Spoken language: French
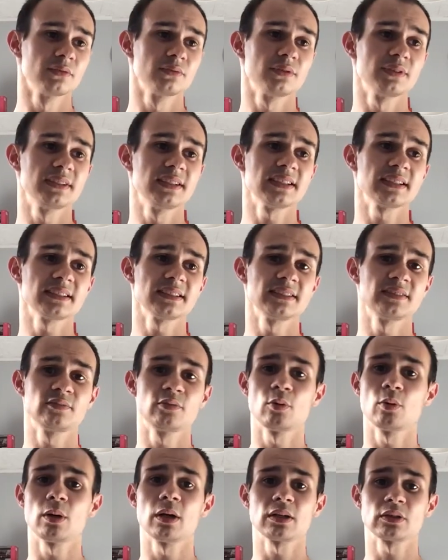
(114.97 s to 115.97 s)
je veux dire, il
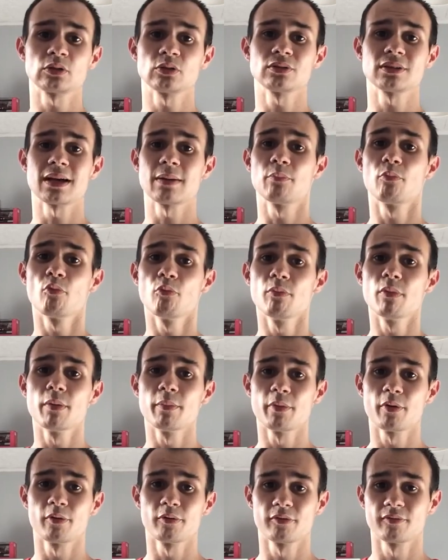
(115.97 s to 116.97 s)
faut attendre un bon
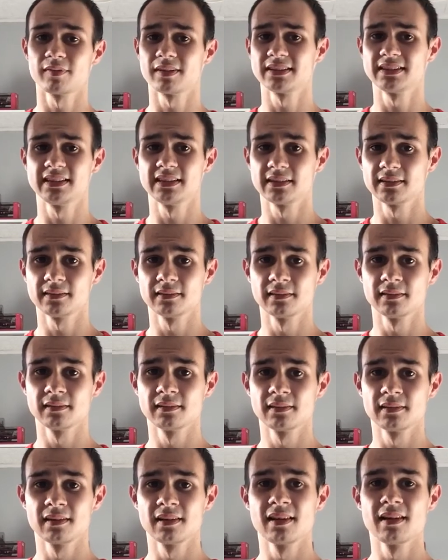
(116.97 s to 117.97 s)
moment, on va dire.
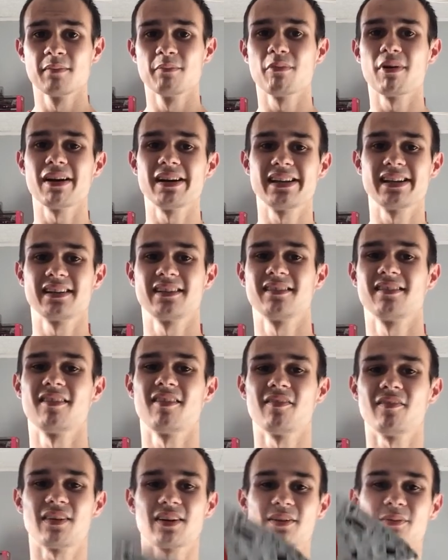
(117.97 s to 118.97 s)
Bon allez,
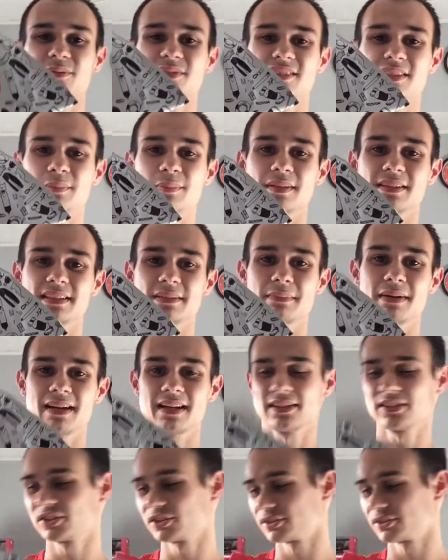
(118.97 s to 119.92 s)
on va commencer par le déballage.